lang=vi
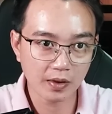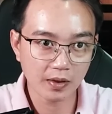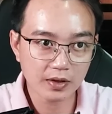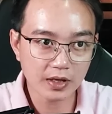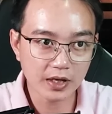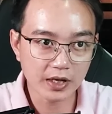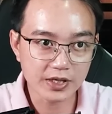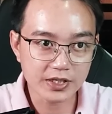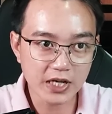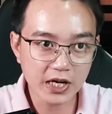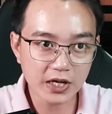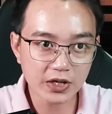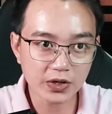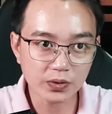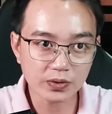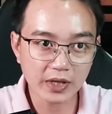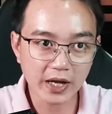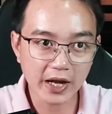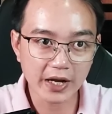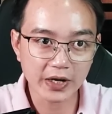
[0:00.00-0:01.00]
Kề sát lỗ
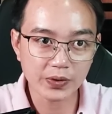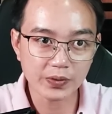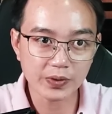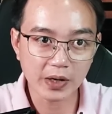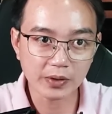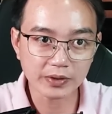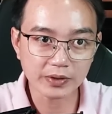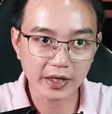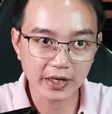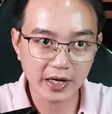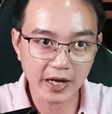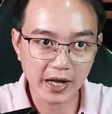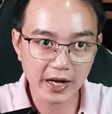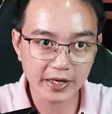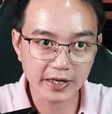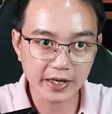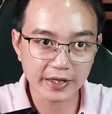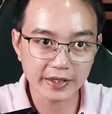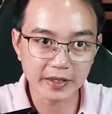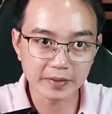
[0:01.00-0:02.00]
tai của lão thầy Lang
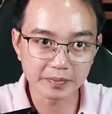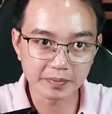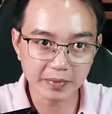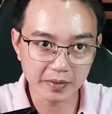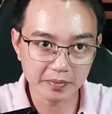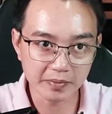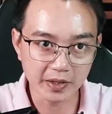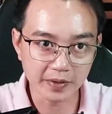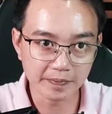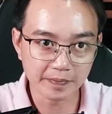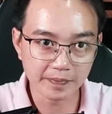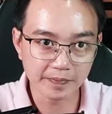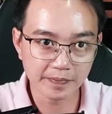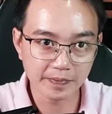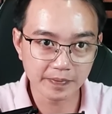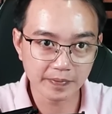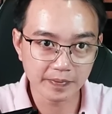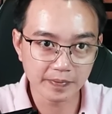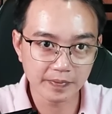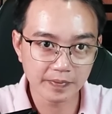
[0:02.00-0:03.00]
lại gần miệng mình,
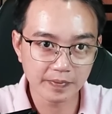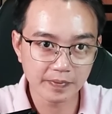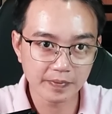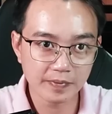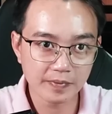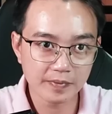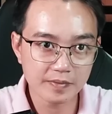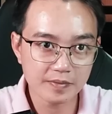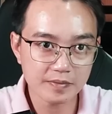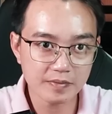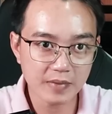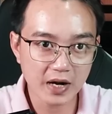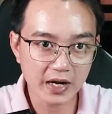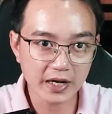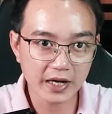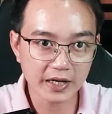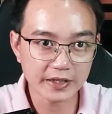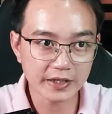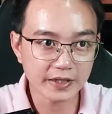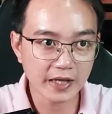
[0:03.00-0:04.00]
bà
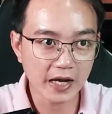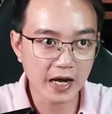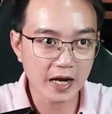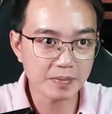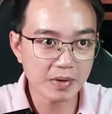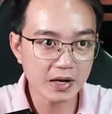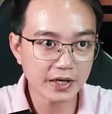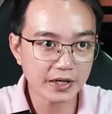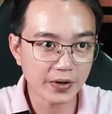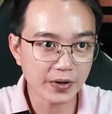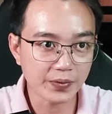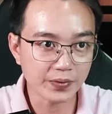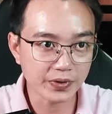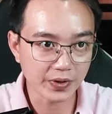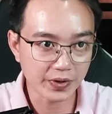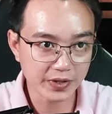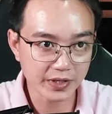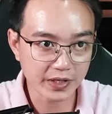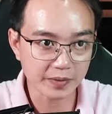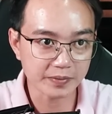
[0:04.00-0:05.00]
Kaneitha bắt đầu
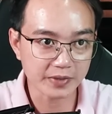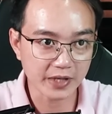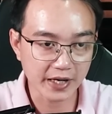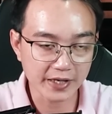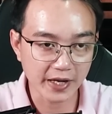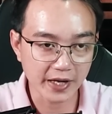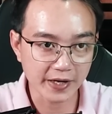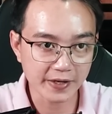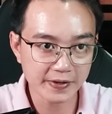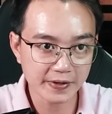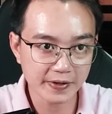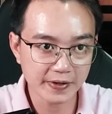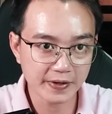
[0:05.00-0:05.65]
nhỏ giọng giảng giải.